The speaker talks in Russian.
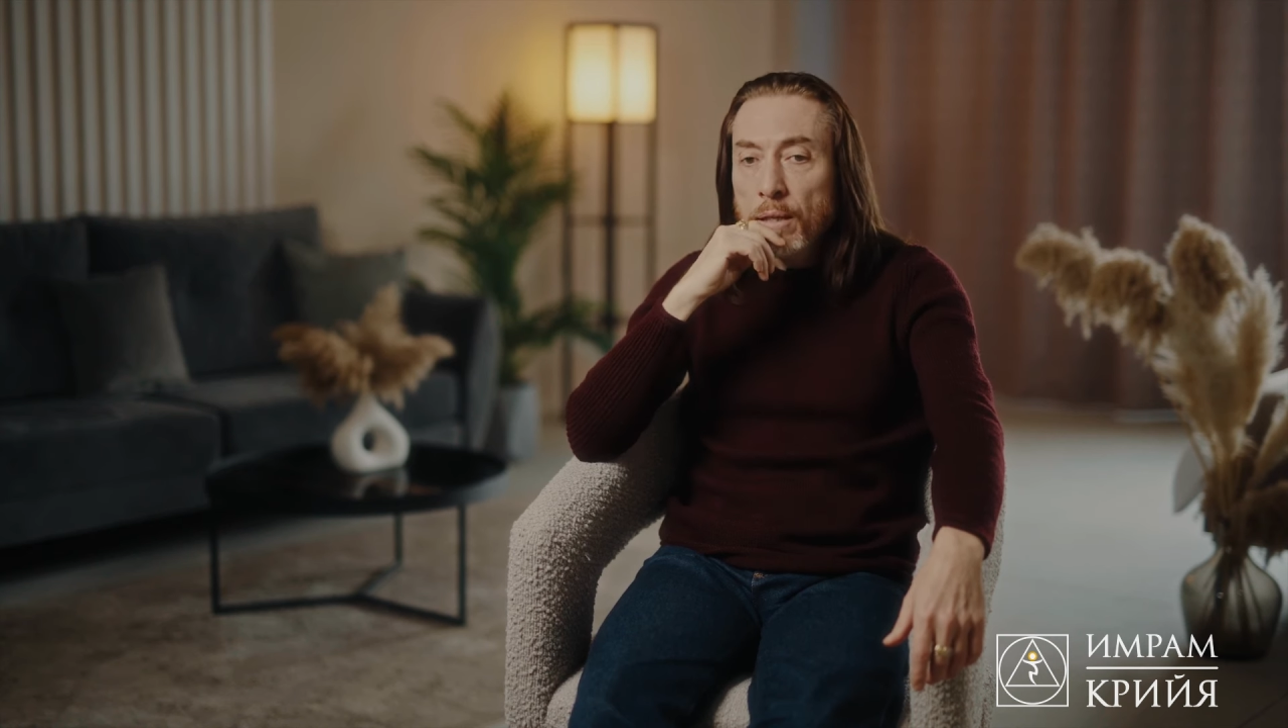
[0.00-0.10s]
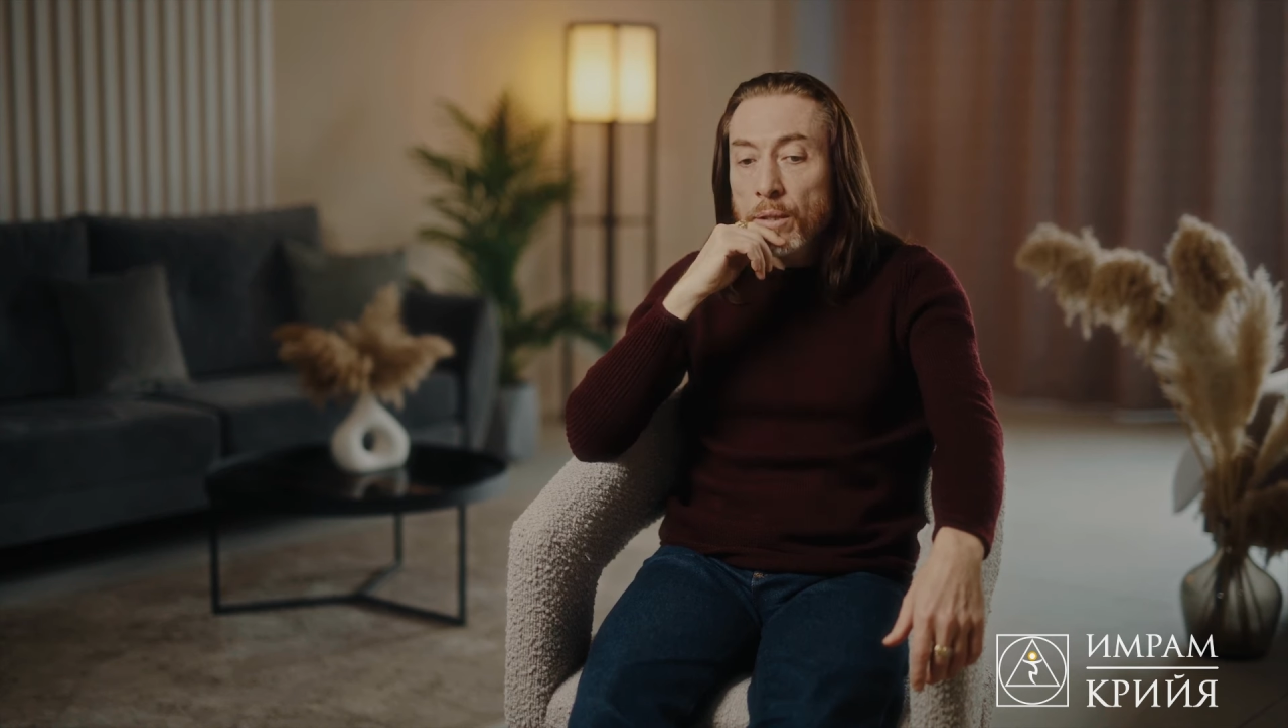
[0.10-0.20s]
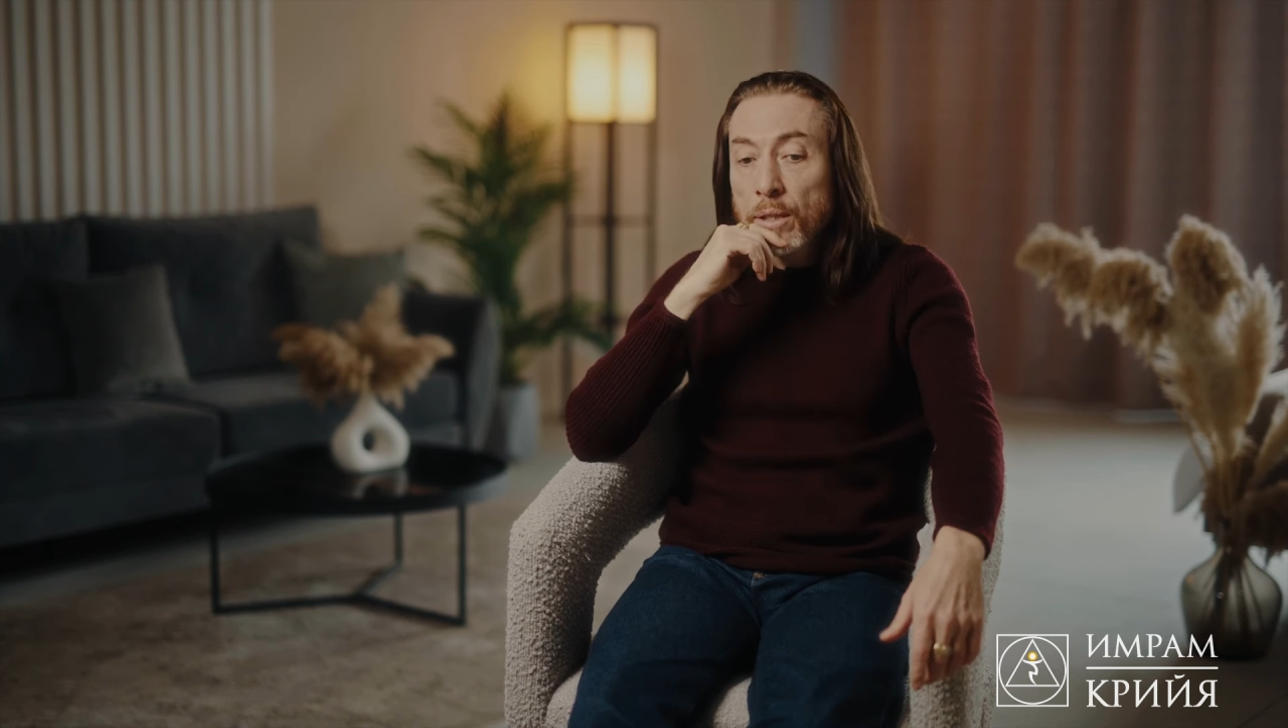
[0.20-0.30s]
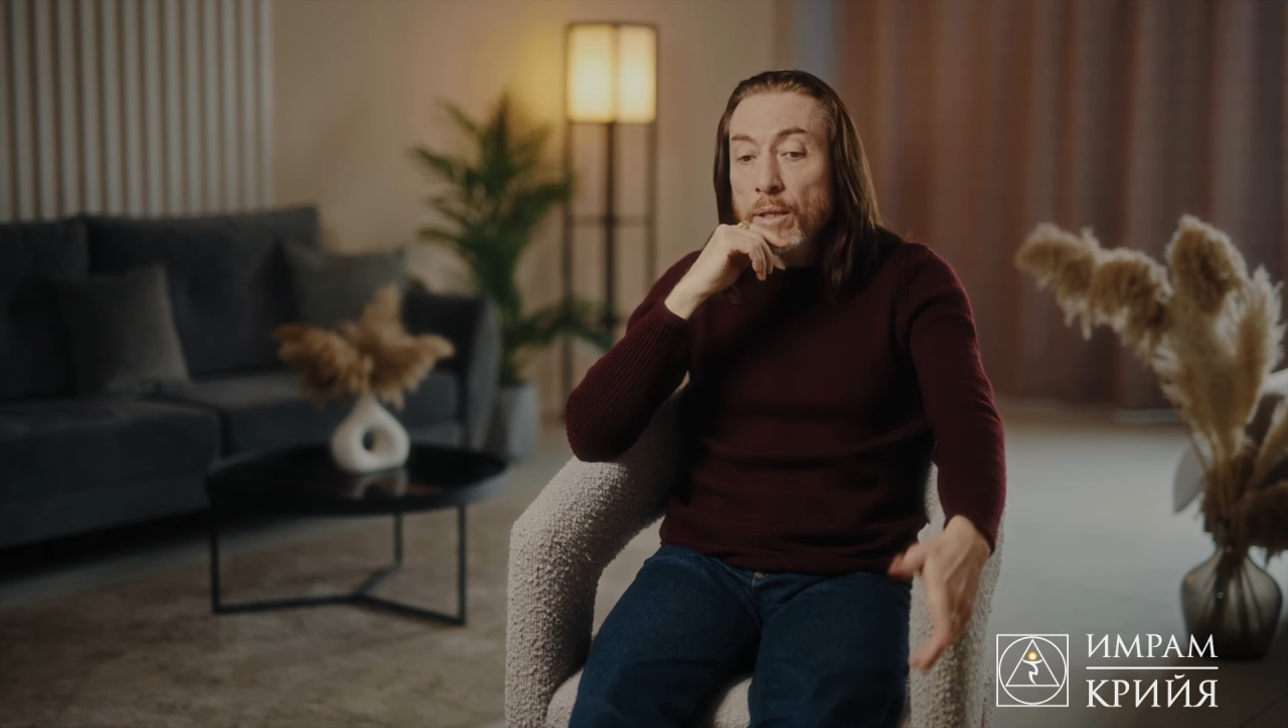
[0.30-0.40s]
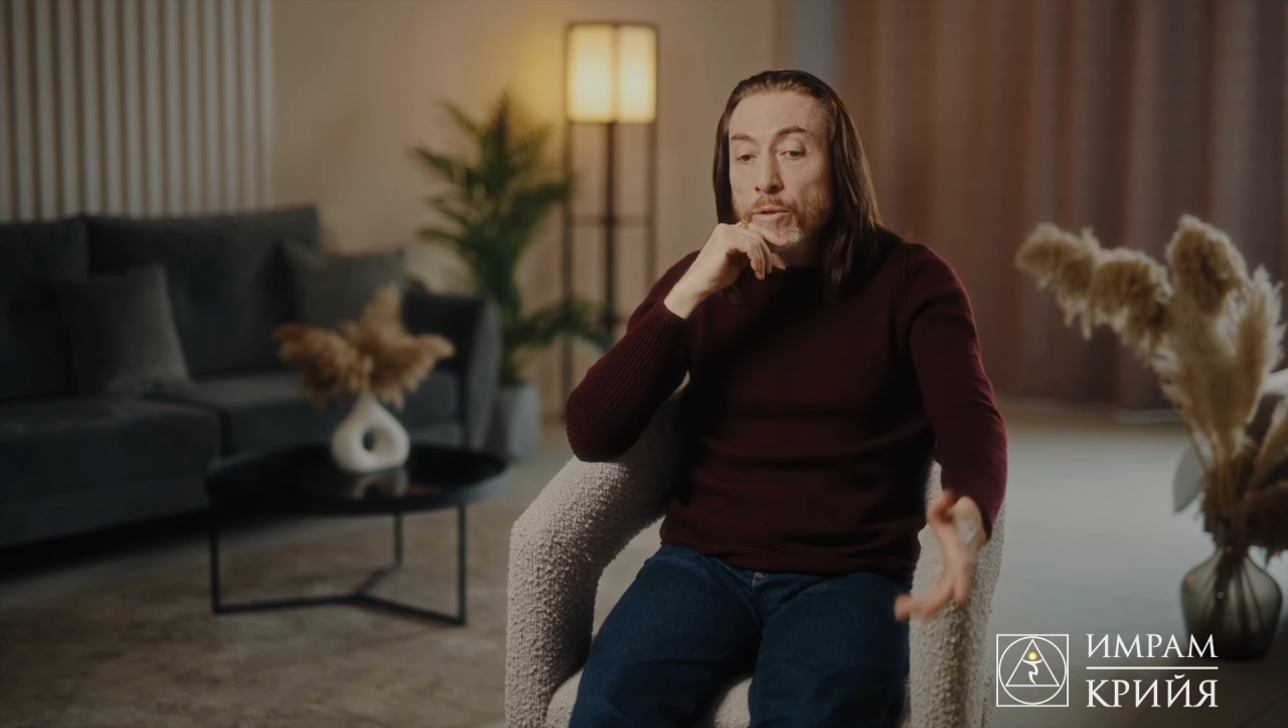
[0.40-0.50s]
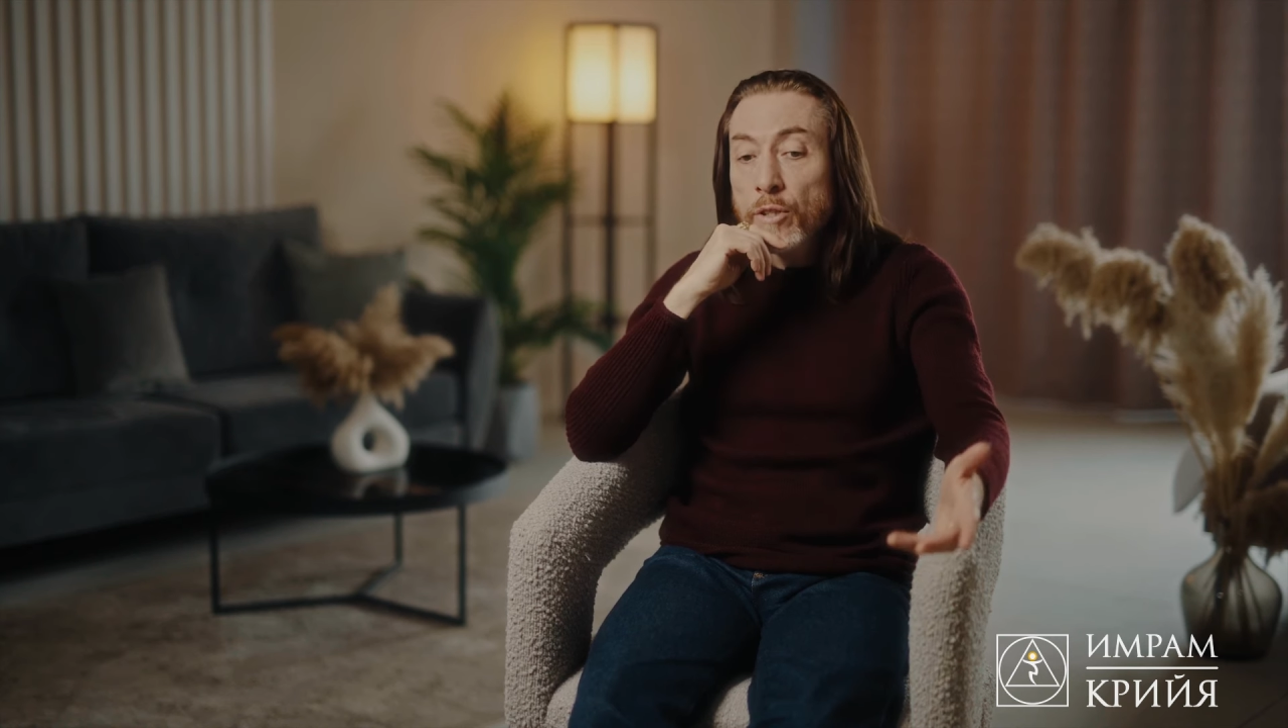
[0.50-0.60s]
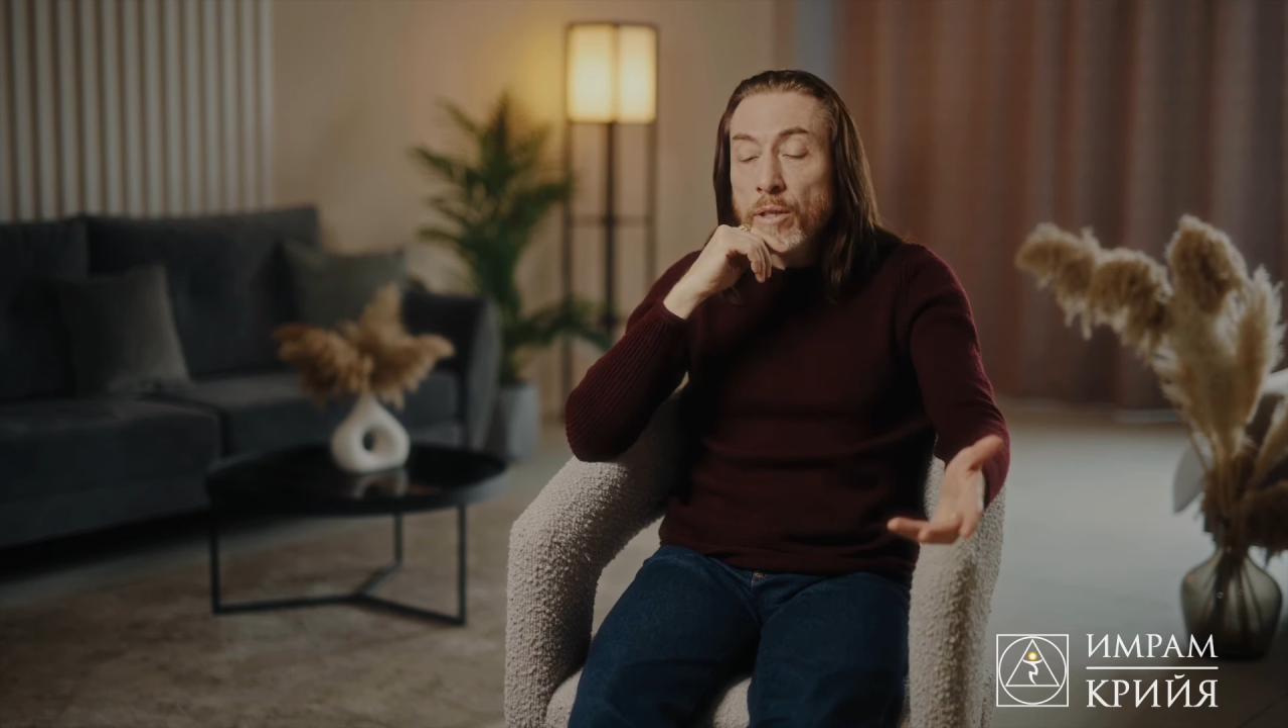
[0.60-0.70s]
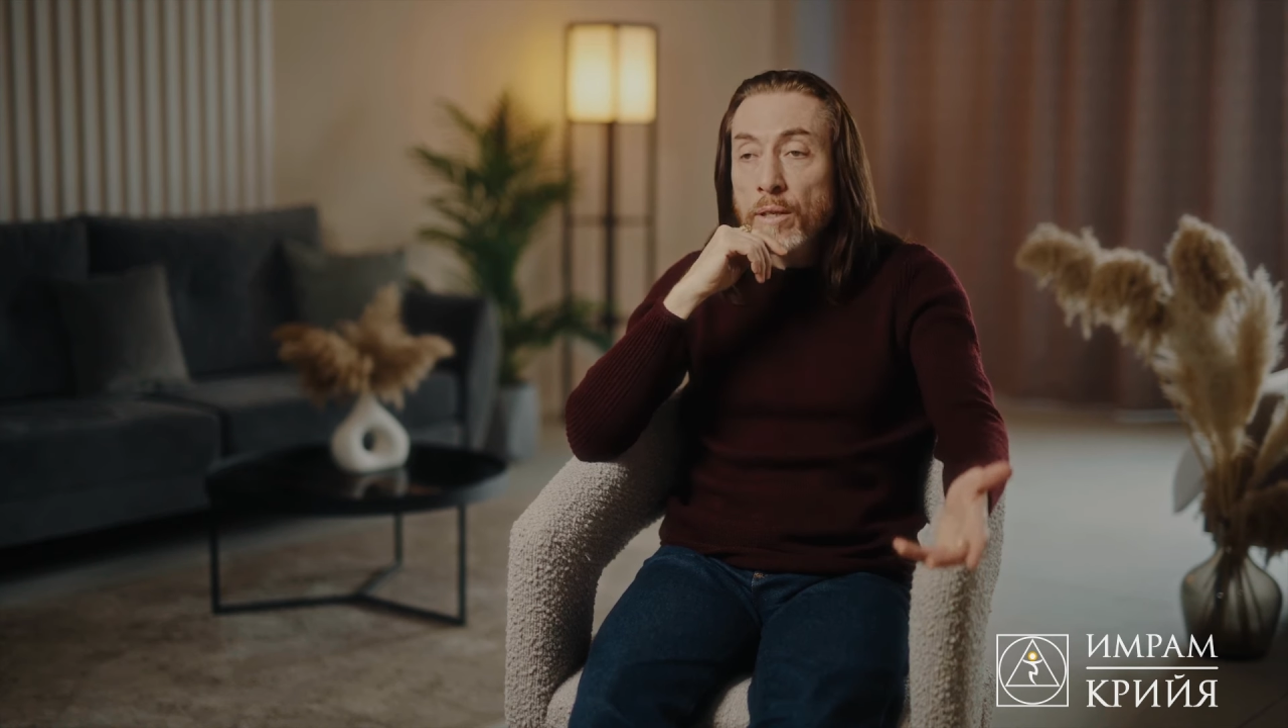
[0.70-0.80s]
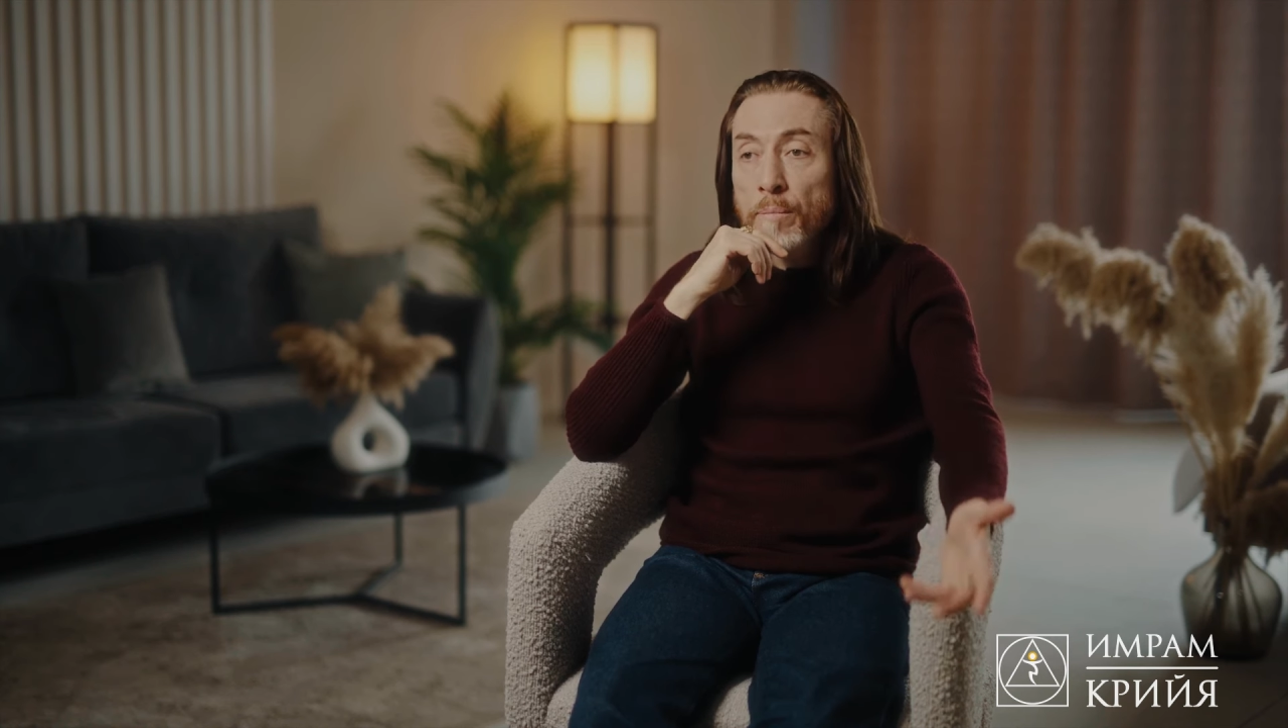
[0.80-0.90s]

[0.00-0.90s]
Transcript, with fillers: А когда у человека